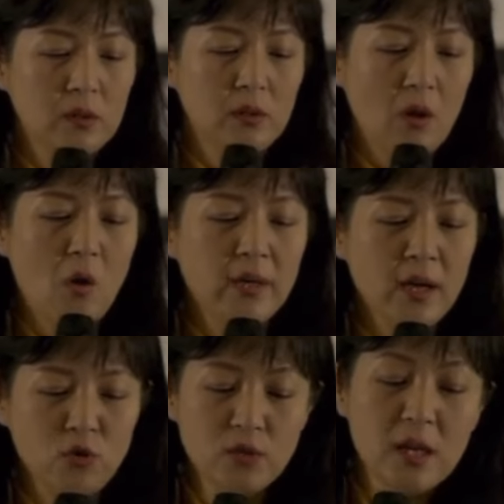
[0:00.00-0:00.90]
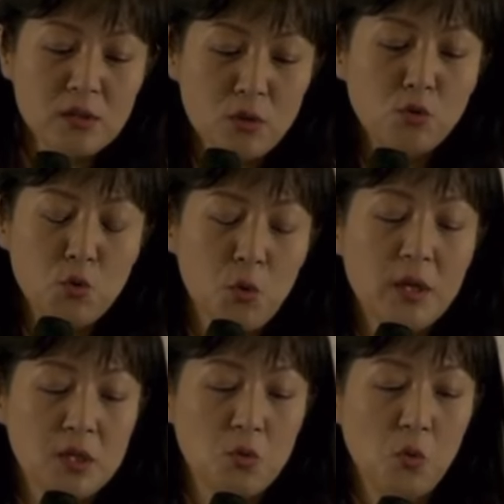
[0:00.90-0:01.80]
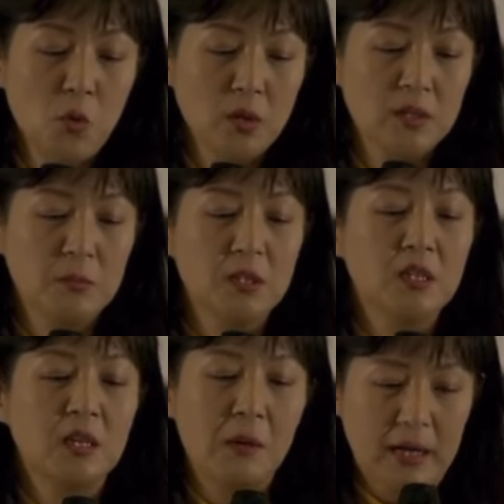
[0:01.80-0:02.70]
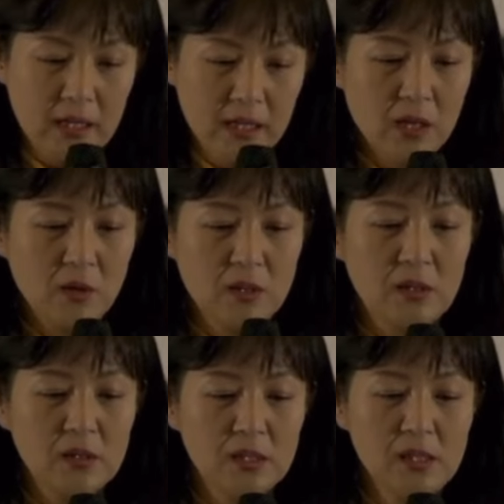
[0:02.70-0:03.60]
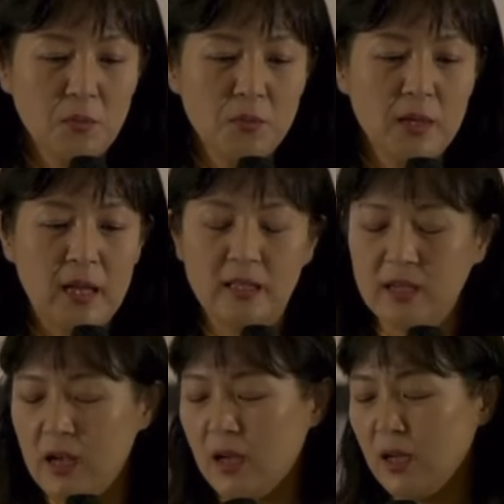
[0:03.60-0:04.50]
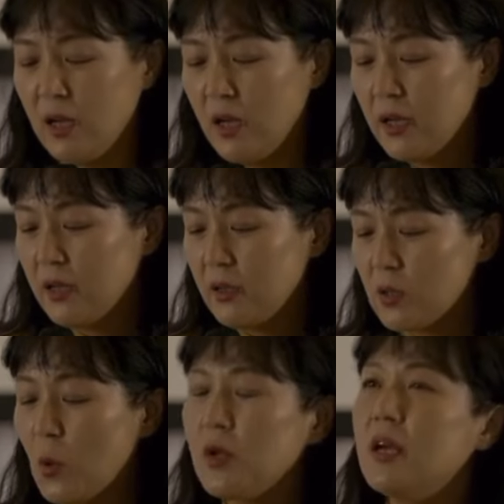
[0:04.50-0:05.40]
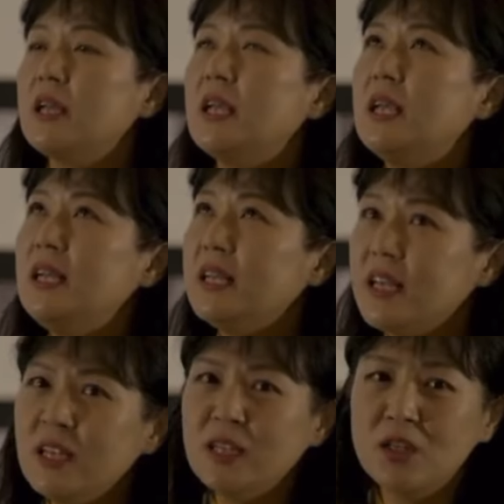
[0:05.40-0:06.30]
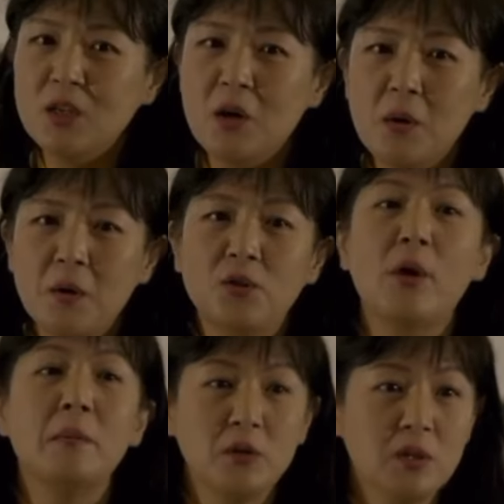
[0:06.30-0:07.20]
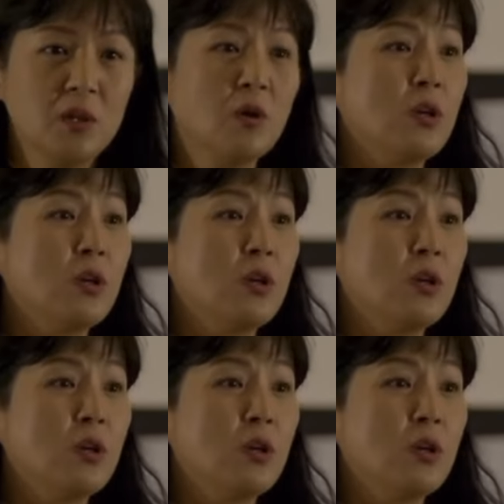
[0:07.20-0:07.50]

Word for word: 억양, 유창성도 좋아지고, 그 다음에 듣기 말하기 형 실력뿐만 아니라 저희가 읽기 능력, 그래머 능력 이런